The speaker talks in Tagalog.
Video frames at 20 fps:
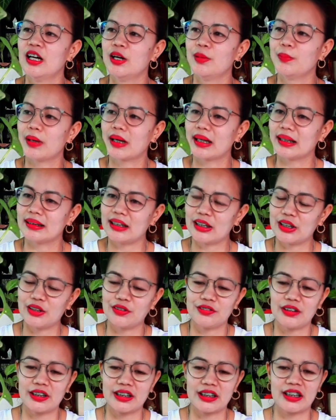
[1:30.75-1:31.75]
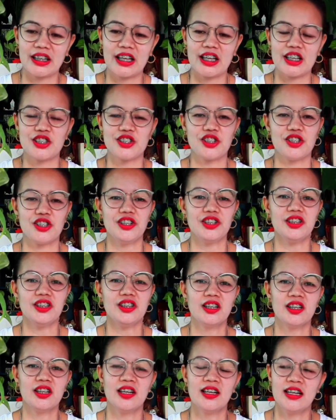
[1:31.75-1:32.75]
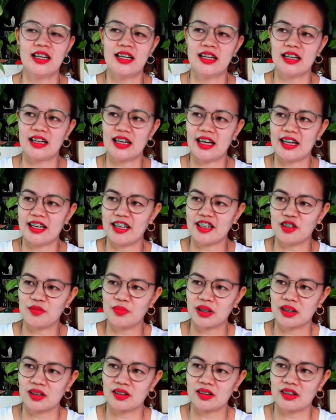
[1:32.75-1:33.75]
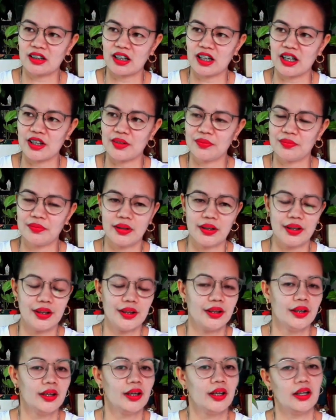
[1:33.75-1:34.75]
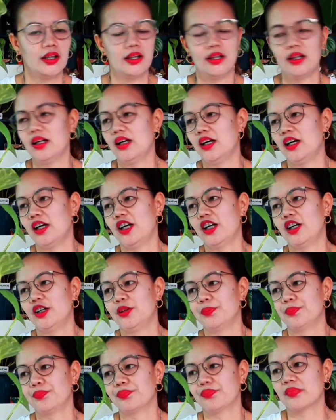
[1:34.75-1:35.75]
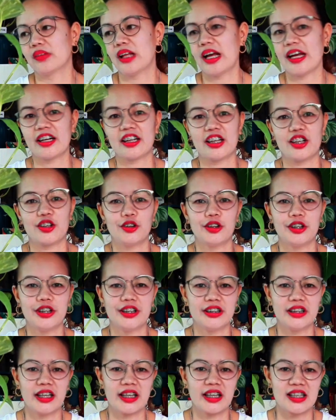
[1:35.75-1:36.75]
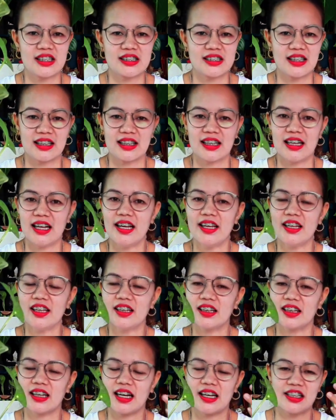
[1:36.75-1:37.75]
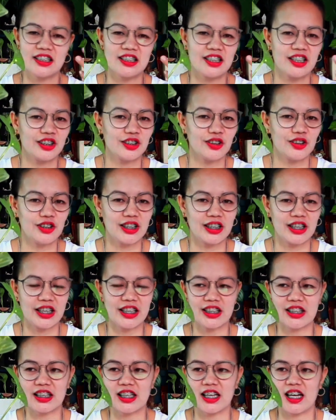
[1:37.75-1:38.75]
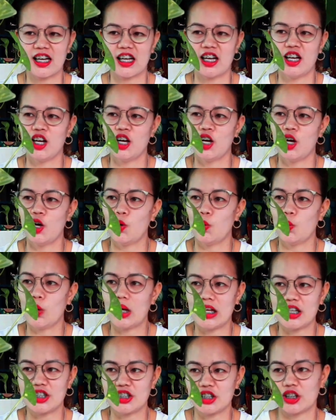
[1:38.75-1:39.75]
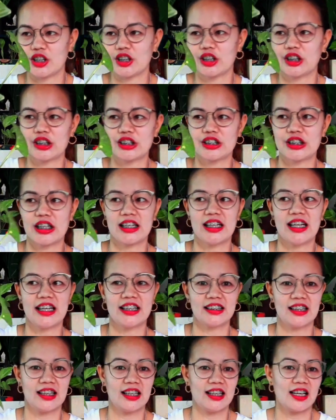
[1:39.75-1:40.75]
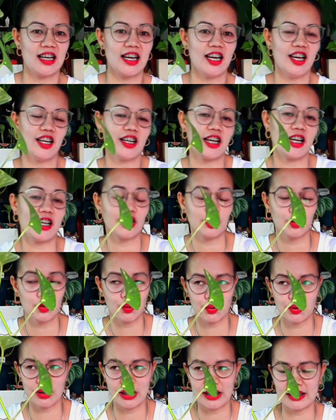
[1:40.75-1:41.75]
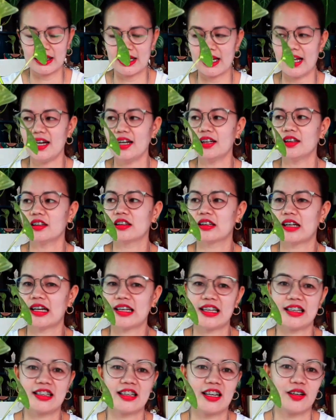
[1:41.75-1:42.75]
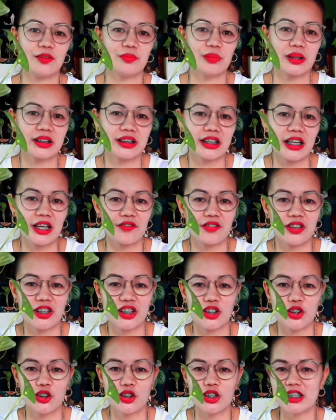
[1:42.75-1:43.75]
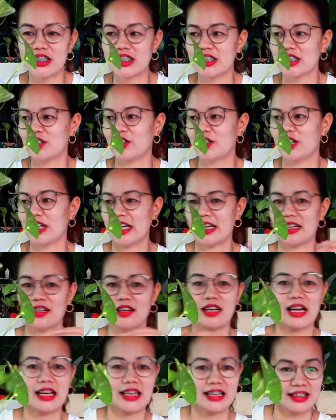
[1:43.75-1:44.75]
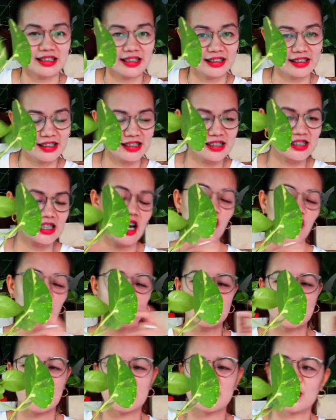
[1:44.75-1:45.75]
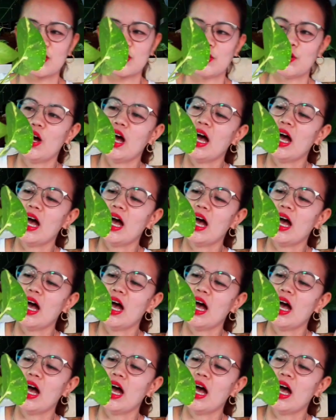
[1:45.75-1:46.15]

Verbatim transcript: Maganda yung variegation. Kaya niya mag-thrive um, direct or indirect sunlight. Kaya niya itolerate na wala siyang sunlight talaga, kahit grow light lang. Kaya niyang mag-thrive indoors. So, ayan, kaya niya din outside. So,